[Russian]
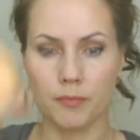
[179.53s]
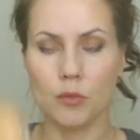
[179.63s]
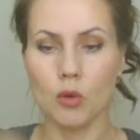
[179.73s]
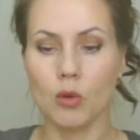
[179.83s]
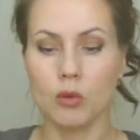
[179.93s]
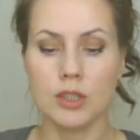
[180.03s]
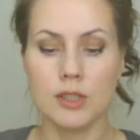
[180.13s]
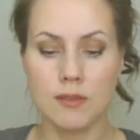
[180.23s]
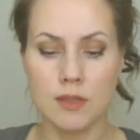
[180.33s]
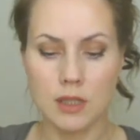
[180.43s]
Но он
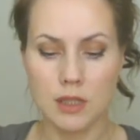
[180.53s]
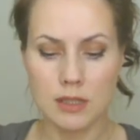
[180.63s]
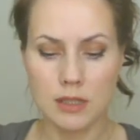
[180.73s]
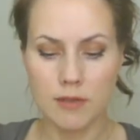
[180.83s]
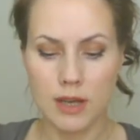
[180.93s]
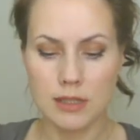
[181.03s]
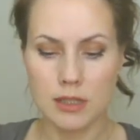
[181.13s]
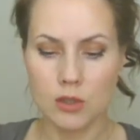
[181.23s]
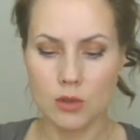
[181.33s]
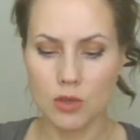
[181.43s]
действительно
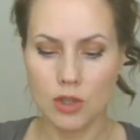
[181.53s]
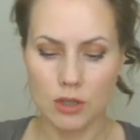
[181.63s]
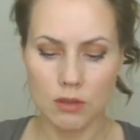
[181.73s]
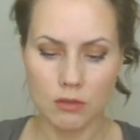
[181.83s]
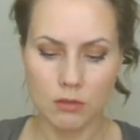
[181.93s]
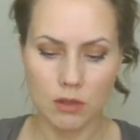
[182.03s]
сливается с кожей.